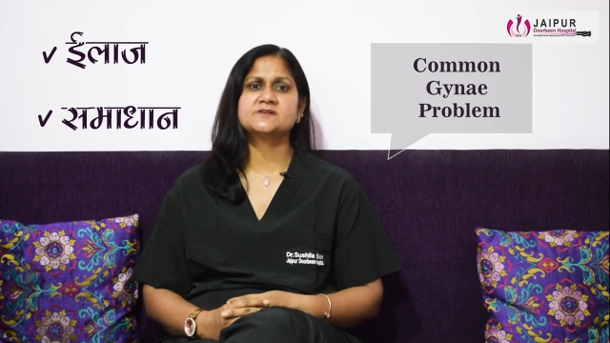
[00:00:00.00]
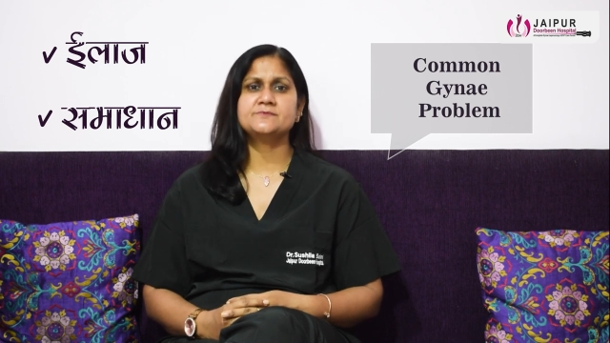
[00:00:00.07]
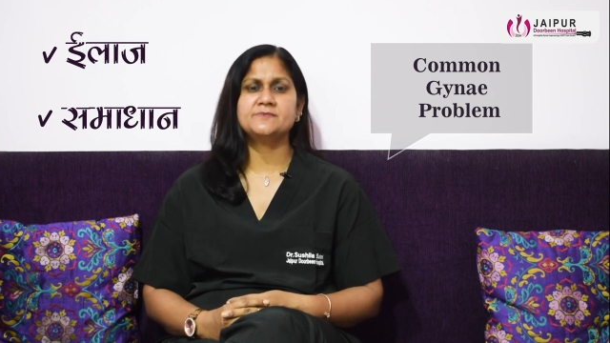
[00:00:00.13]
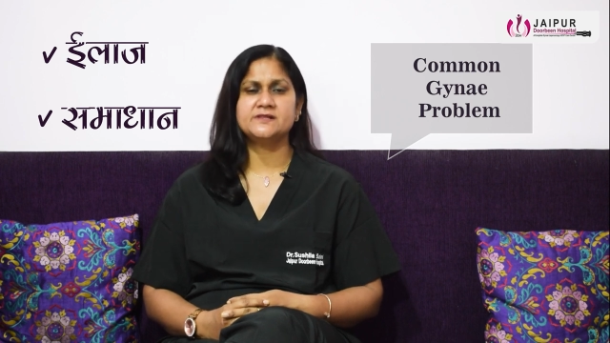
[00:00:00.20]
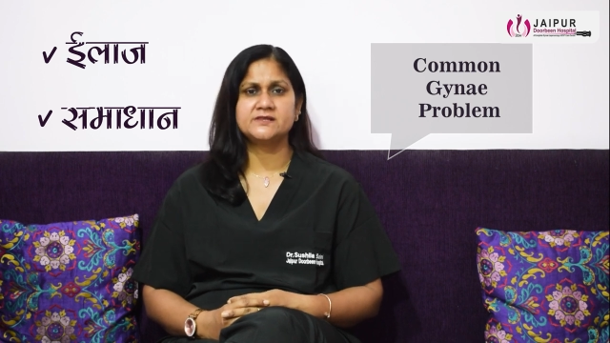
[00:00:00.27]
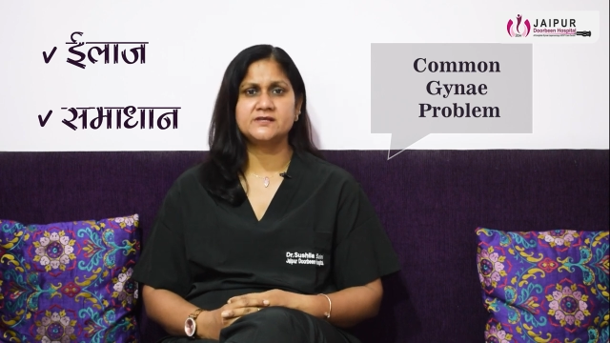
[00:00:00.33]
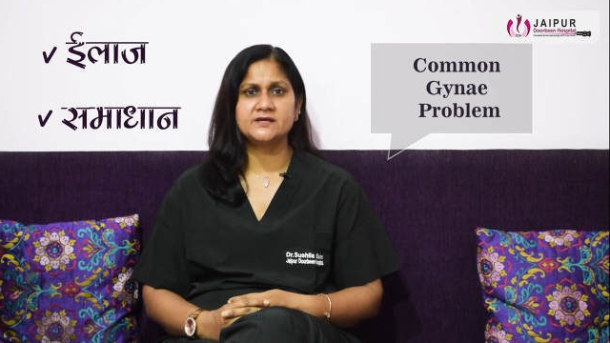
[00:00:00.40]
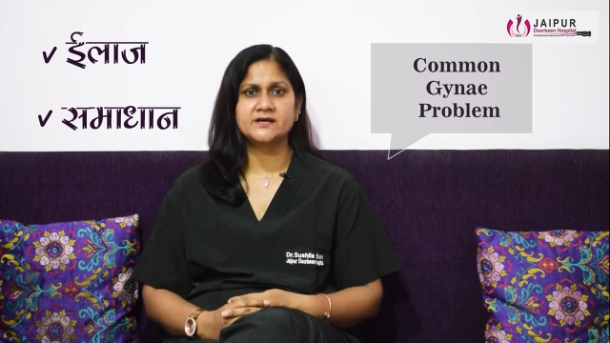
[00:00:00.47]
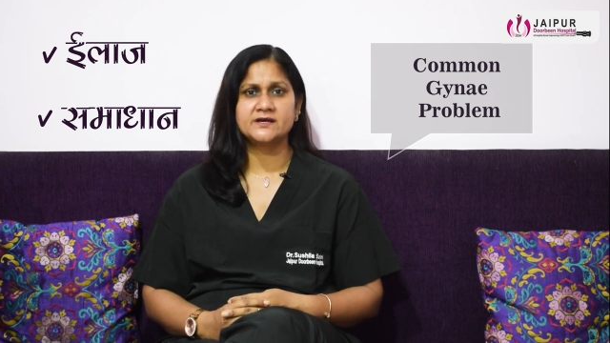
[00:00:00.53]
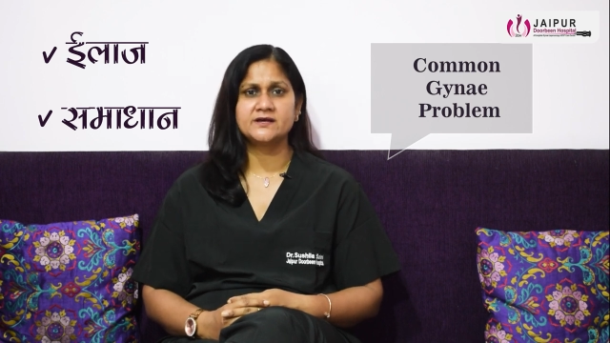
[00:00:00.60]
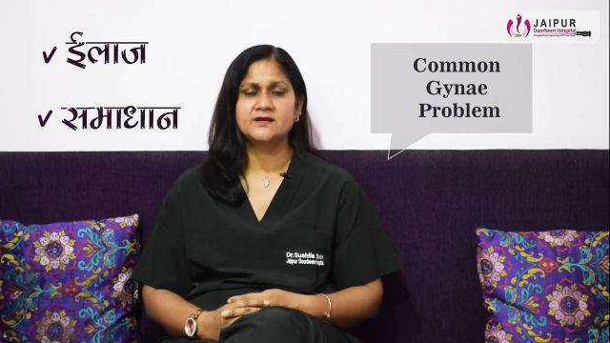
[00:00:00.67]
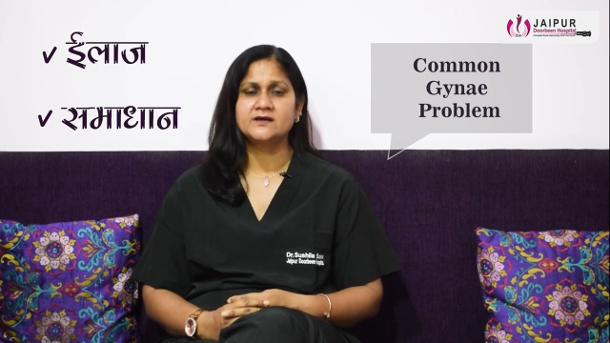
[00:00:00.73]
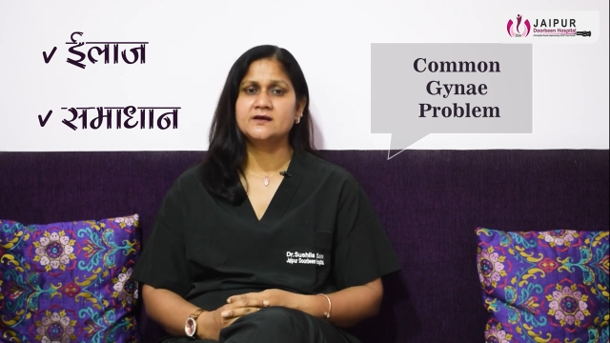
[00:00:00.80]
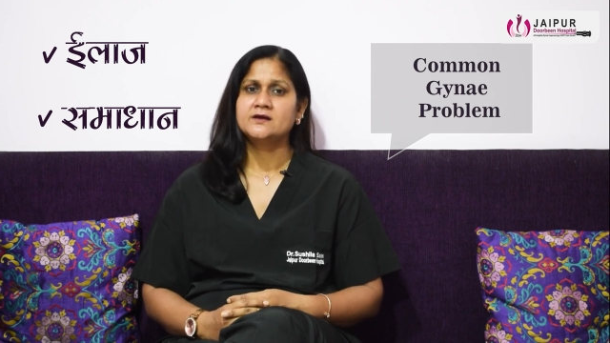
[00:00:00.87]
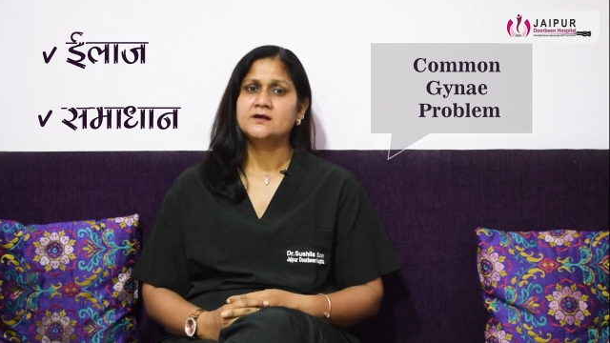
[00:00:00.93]
मिलती है
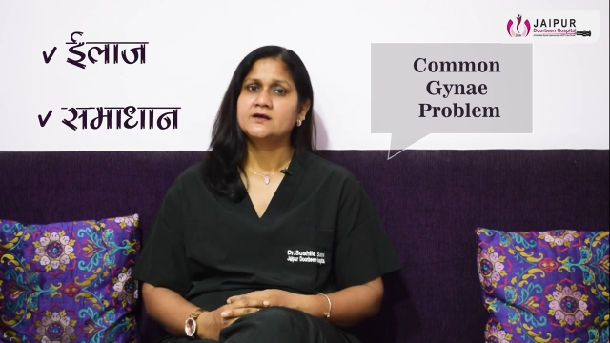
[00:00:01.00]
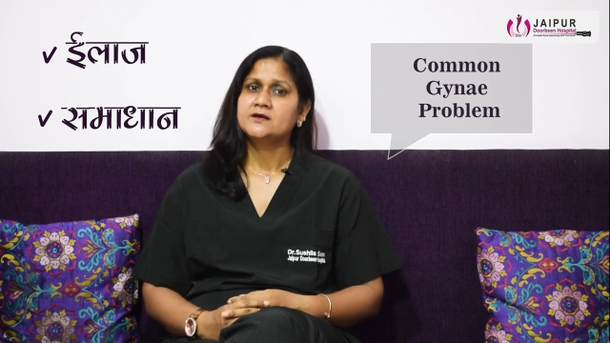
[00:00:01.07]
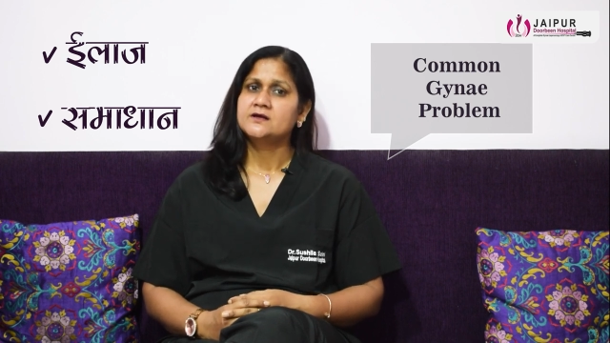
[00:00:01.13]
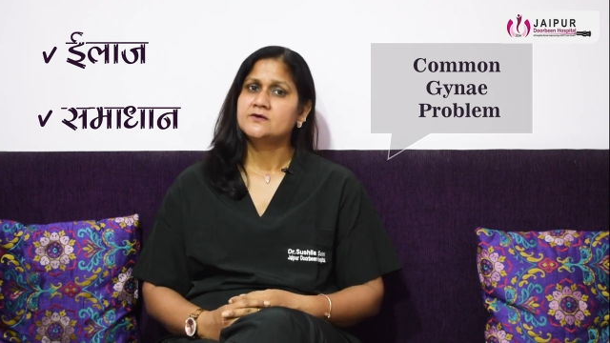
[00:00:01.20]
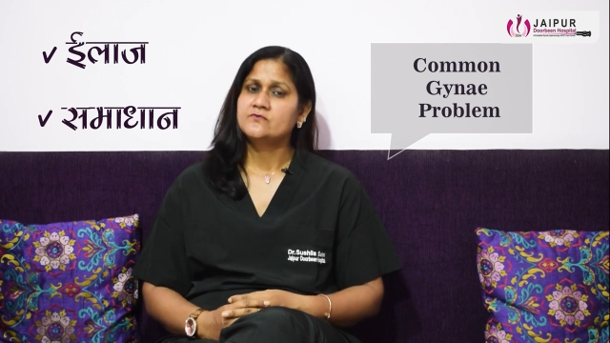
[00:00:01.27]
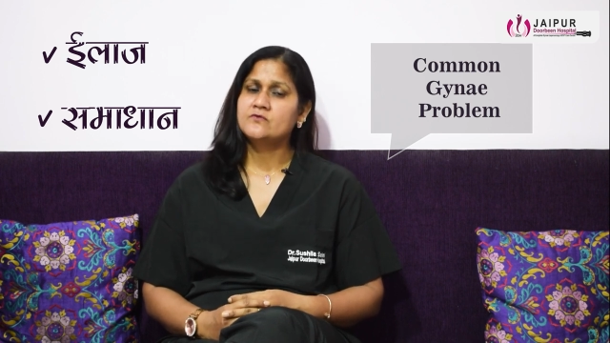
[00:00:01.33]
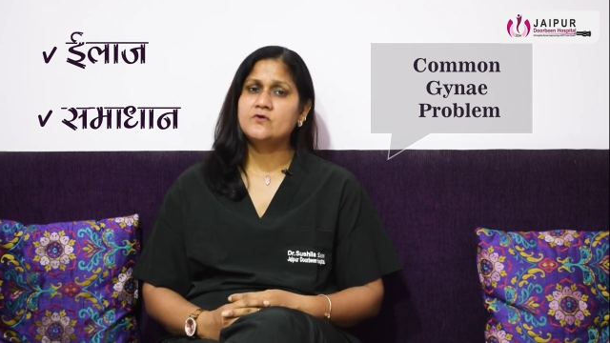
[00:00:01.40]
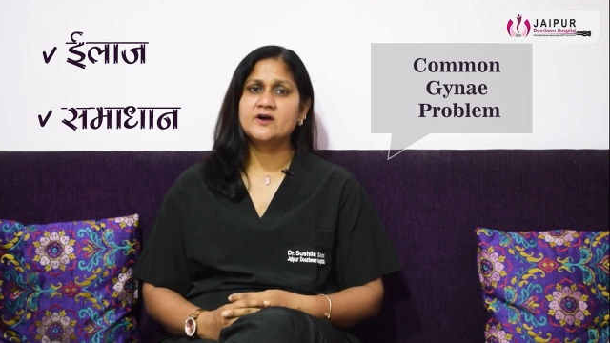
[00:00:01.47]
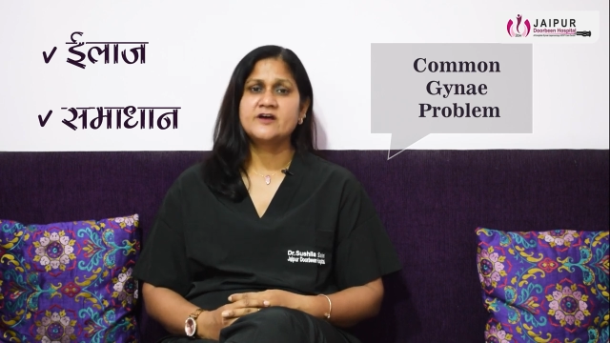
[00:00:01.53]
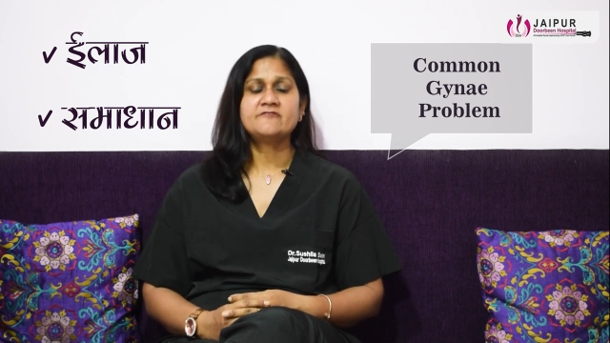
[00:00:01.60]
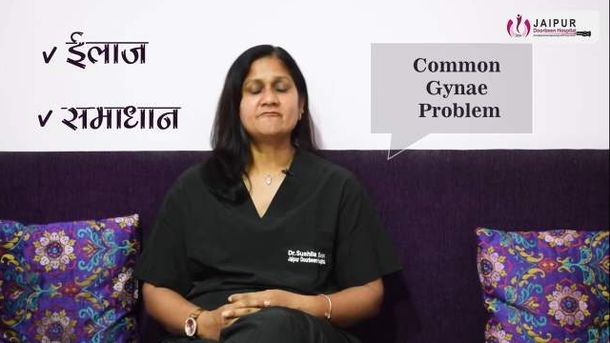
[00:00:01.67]
वो है